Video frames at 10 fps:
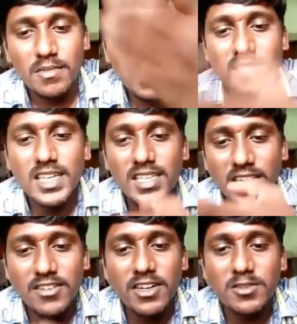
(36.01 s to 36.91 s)
మహేష్ కత్తి
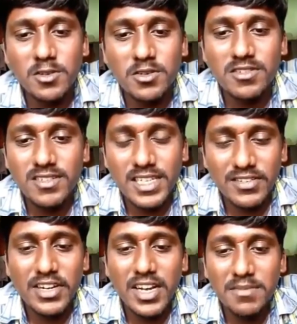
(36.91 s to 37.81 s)
కనబడుతుండు
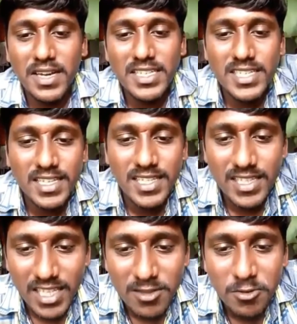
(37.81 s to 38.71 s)
ఎవరా మహేష్ కత్తి
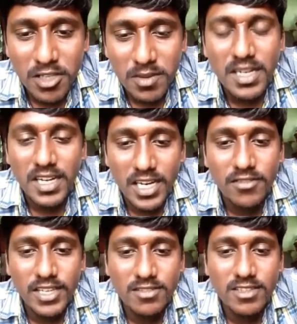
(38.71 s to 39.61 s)
తెలుసుకుందామని
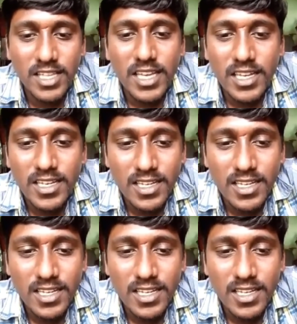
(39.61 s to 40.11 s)
నేను వెతికితే